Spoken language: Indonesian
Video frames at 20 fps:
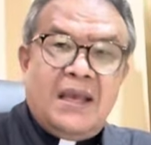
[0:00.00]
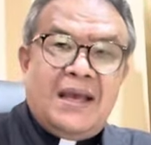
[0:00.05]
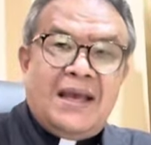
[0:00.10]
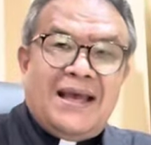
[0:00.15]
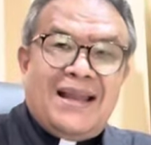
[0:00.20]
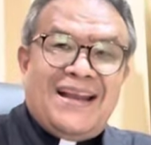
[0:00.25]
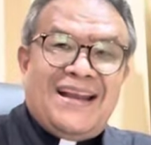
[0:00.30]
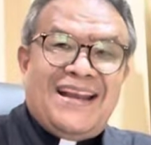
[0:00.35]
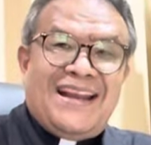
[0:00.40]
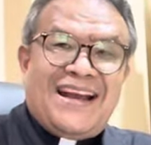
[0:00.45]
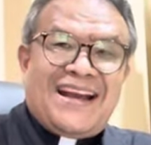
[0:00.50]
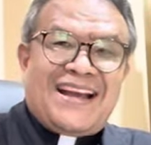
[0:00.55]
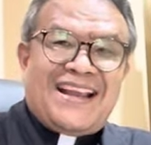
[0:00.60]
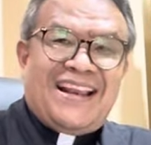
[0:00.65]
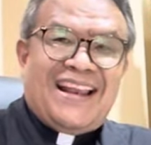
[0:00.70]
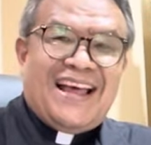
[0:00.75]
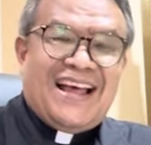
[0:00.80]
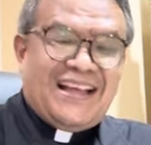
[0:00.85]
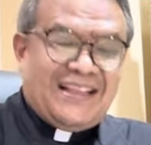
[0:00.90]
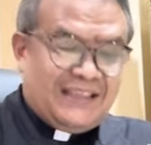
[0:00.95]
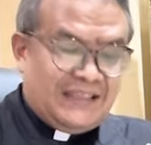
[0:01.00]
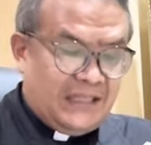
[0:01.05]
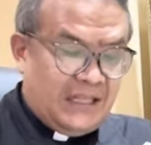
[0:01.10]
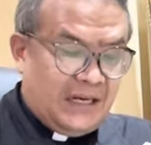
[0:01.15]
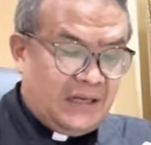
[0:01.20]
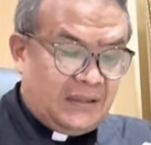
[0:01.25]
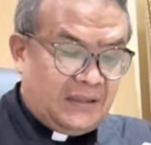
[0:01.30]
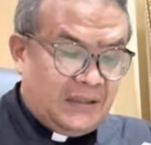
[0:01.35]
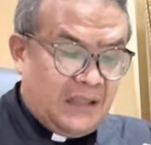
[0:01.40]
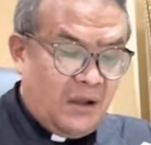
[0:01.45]
Hendaklah
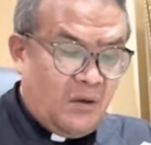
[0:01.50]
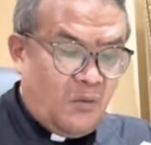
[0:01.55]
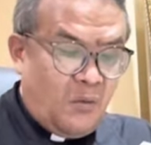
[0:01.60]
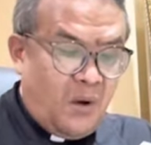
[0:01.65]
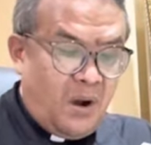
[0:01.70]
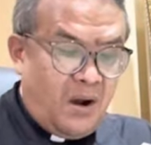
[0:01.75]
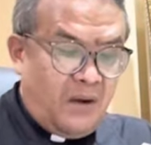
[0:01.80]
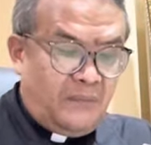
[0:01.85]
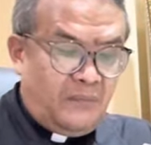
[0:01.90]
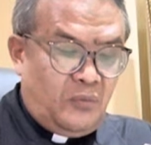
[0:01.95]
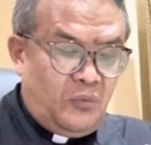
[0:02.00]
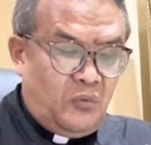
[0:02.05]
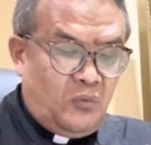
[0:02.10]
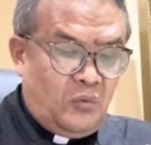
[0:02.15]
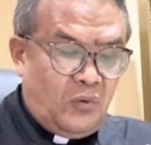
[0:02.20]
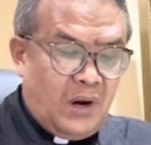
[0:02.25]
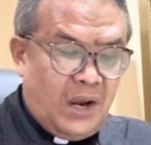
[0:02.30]
tertawamu